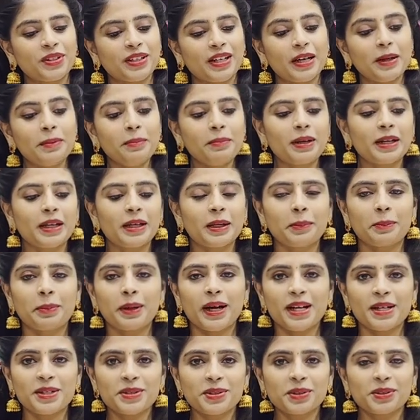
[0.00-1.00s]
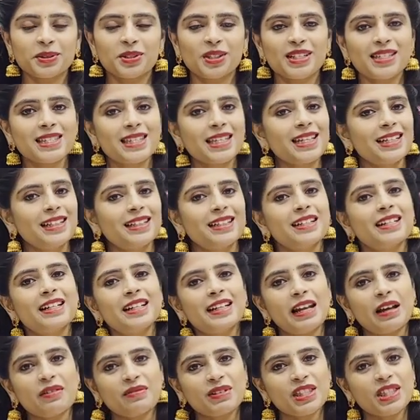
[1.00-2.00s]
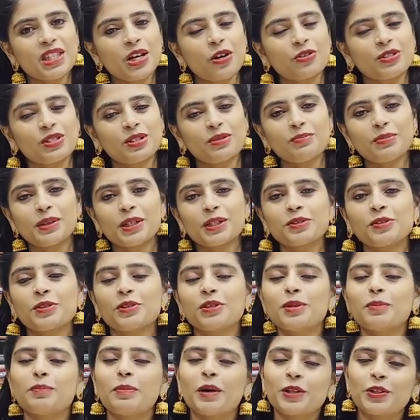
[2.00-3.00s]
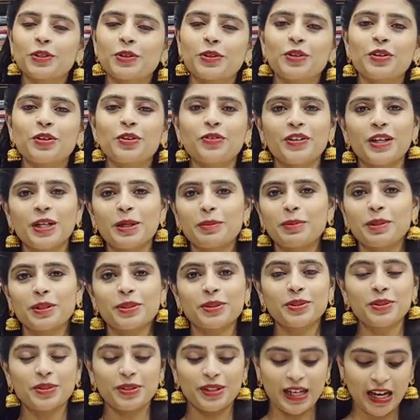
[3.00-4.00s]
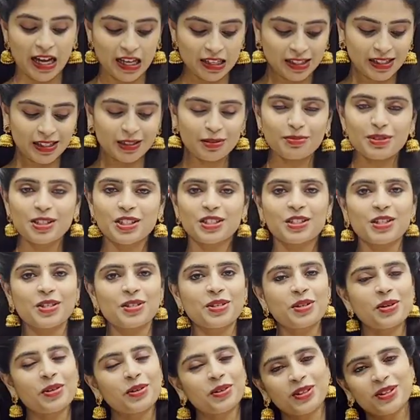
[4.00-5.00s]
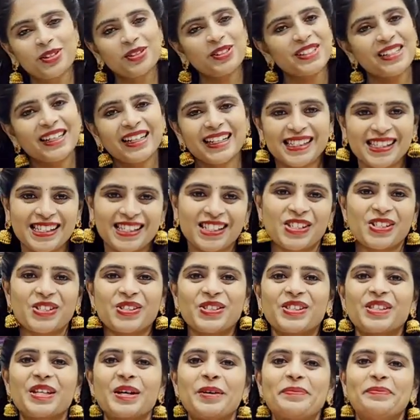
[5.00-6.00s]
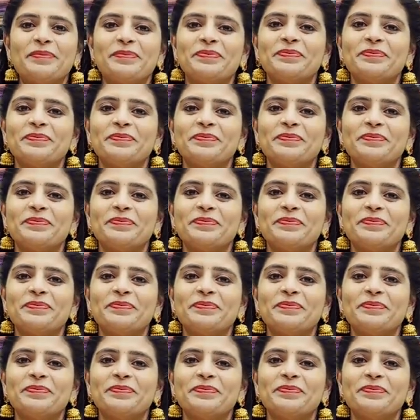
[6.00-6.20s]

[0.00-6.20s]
ఉంటాయి మనకి ప్రైస్ వచ్చేసి లెవెన్ థౌసండ్ పడుతుంది పదకొండు వేలు పడుతుంది అస్సలు మిస్ చేసుకోవద్దు నెక్స్ట్ చూద్దాం